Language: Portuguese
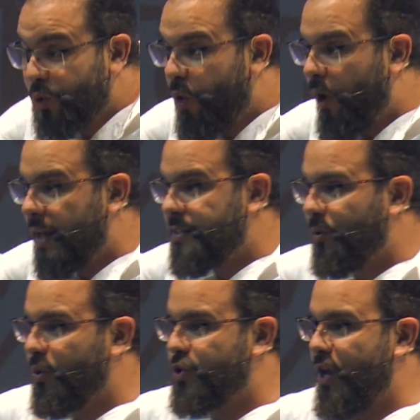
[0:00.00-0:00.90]
do coração
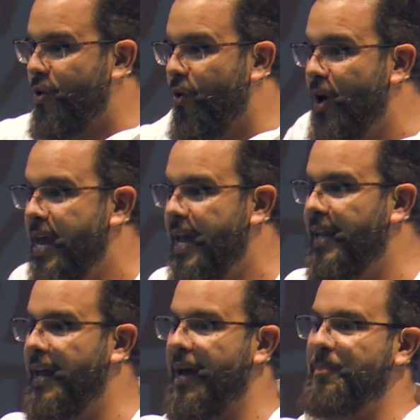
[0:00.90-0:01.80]
do Senhor, e
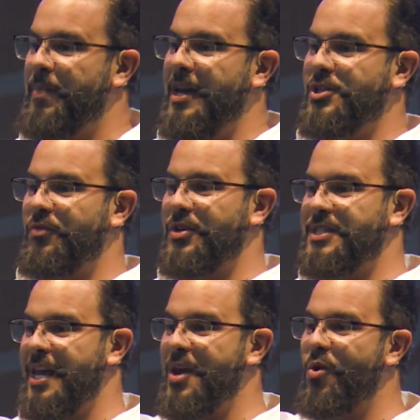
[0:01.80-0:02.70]
de repente
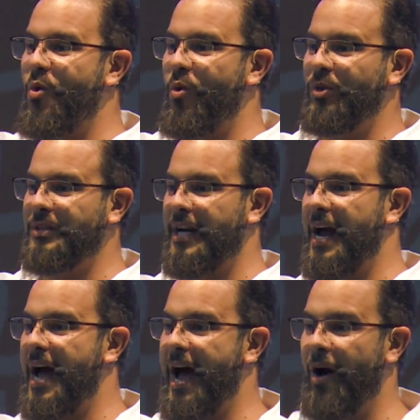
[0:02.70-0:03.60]
você encontra
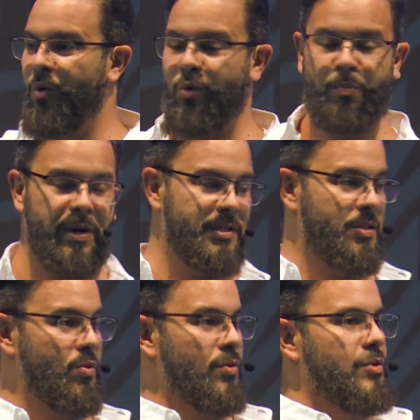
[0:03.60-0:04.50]
algo
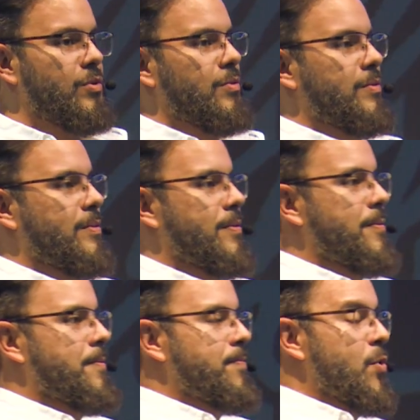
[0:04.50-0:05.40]
precioso.
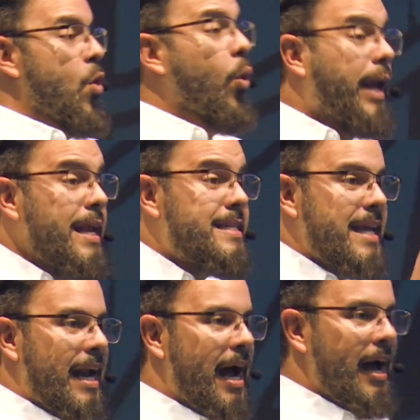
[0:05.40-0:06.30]
O que
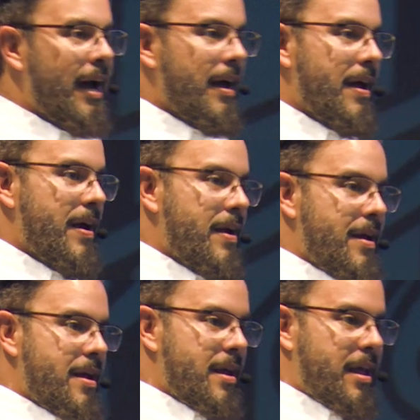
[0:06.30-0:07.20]
será
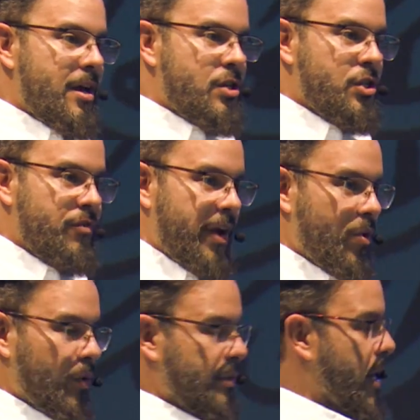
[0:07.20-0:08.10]
que a gente vai
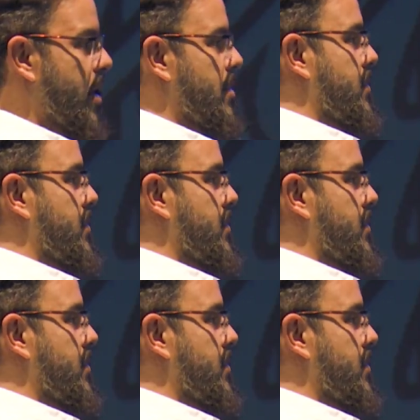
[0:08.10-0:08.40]
encontrar.